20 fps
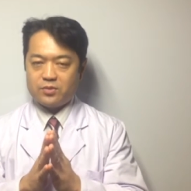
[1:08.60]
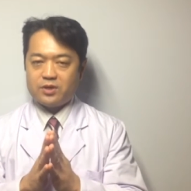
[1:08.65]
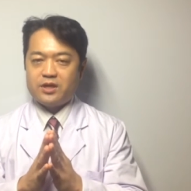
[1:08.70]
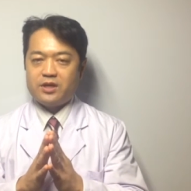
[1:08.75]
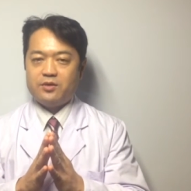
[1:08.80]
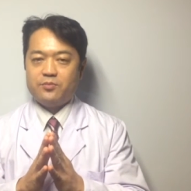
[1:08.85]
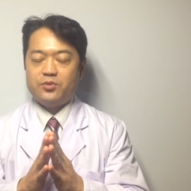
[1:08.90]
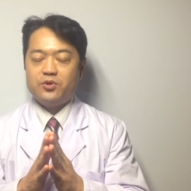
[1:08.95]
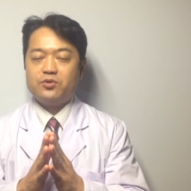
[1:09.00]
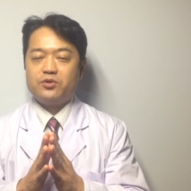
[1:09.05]

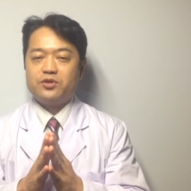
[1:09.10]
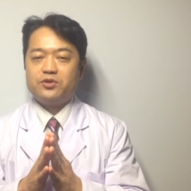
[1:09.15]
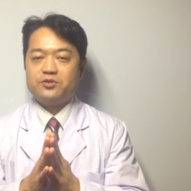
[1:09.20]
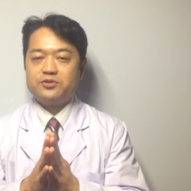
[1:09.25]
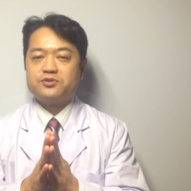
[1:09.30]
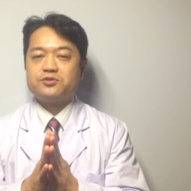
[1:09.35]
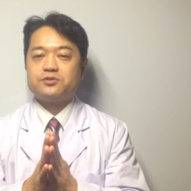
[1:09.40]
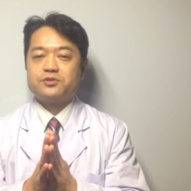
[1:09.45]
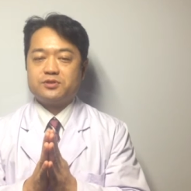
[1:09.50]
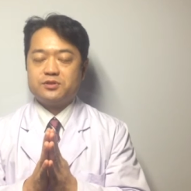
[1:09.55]
えー、病気の
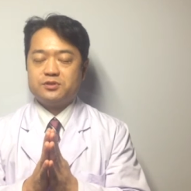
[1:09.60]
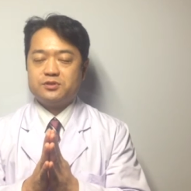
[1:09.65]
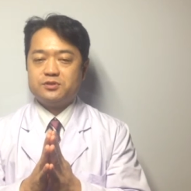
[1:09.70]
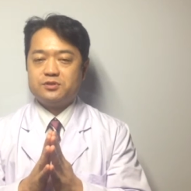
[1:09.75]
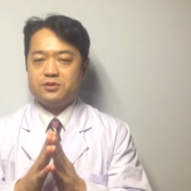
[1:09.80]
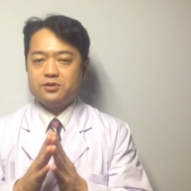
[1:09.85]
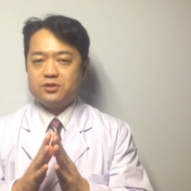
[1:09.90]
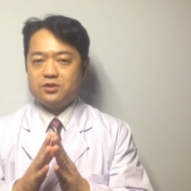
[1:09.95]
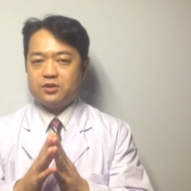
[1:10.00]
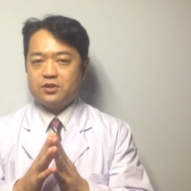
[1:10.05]
一つ
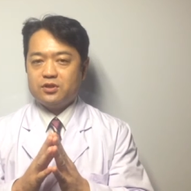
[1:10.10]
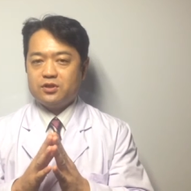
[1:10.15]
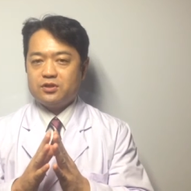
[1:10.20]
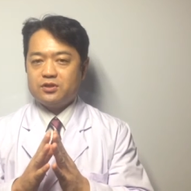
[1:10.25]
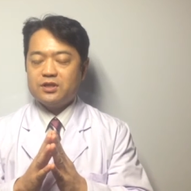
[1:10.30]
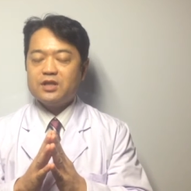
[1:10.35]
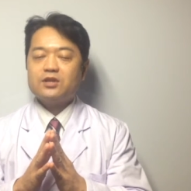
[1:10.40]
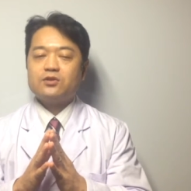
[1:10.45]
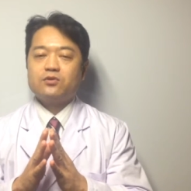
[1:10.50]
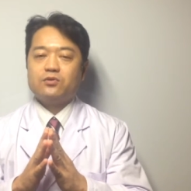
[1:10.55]

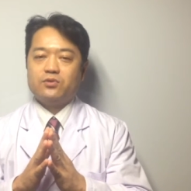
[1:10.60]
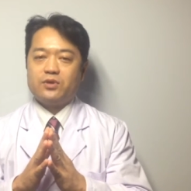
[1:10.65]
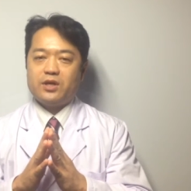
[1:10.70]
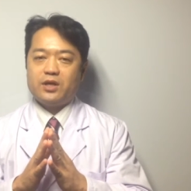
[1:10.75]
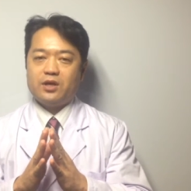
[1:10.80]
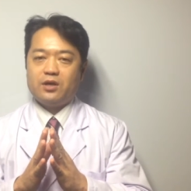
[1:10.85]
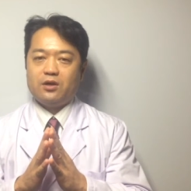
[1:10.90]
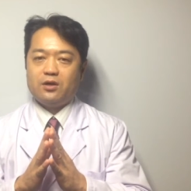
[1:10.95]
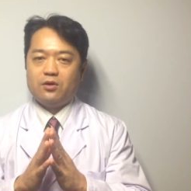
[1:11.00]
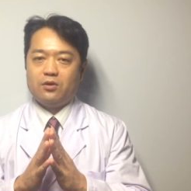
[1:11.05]
だと
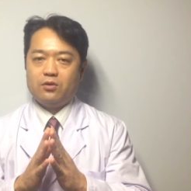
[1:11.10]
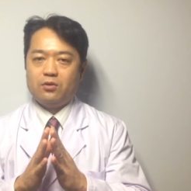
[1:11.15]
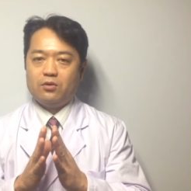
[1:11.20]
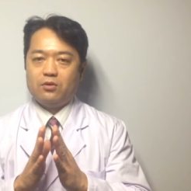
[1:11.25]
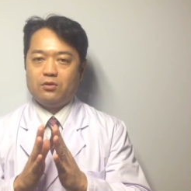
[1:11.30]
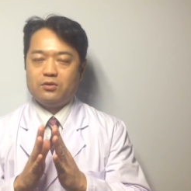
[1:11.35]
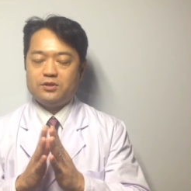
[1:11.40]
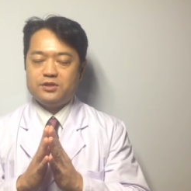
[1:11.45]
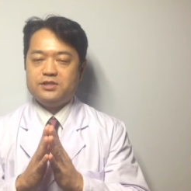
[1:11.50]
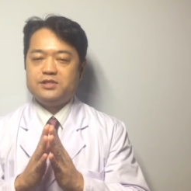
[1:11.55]
ね、
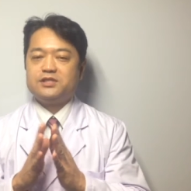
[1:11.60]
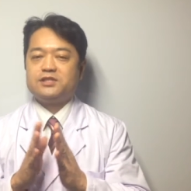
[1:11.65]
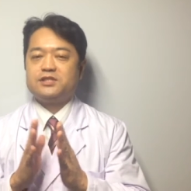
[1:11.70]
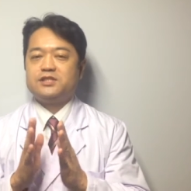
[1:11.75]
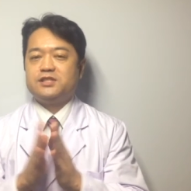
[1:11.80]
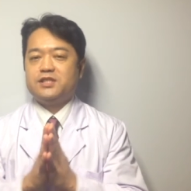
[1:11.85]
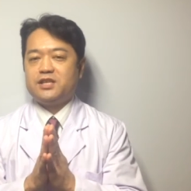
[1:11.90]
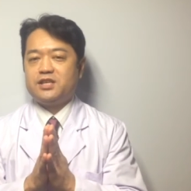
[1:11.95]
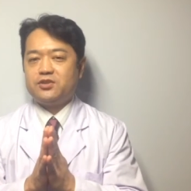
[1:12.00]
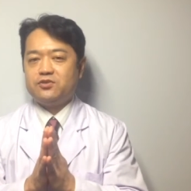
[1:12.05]
認
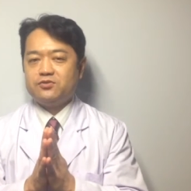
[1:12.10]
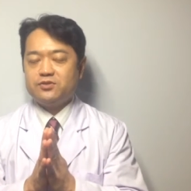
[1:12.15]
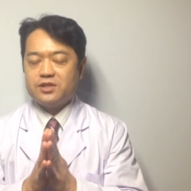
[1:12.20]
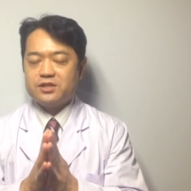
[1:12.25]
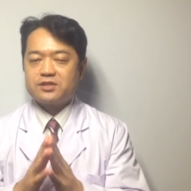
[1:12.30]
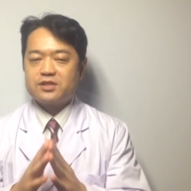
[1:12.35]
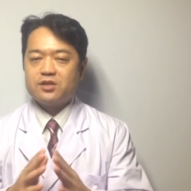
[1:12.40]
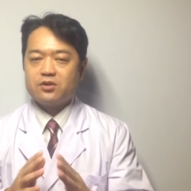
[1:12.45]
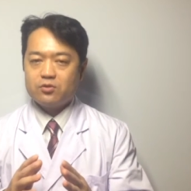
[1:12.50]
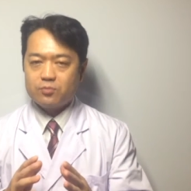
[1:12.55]
識できるんで
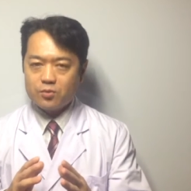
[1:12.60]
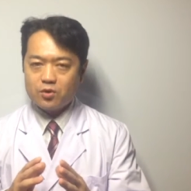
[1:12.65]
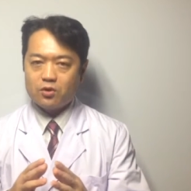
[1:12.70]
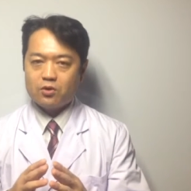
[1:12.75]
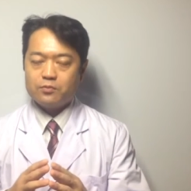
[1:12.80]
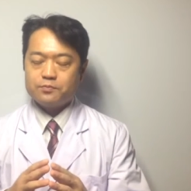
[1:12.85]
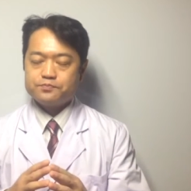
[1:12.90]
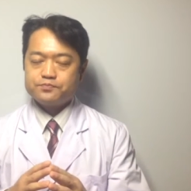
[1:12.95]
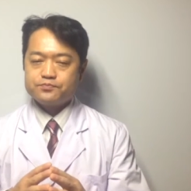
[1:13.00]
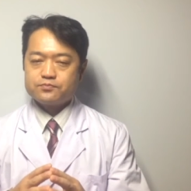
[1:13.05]
すけど
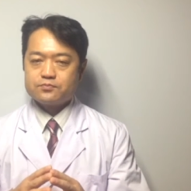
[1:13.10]
も、